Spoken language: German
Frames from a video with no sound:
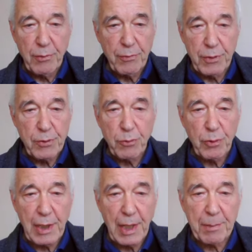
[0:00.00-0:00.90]

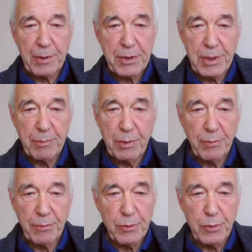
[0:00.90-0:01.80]
versuchen abgestimmt
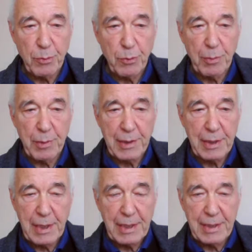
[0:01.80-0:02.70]
auf die
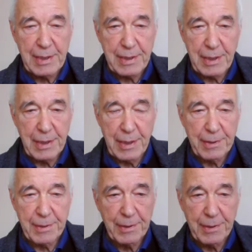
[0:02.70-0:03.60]
Symptome des
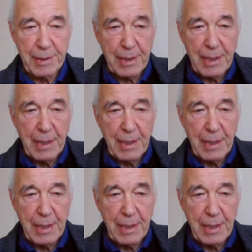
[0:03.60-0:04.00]
Klienten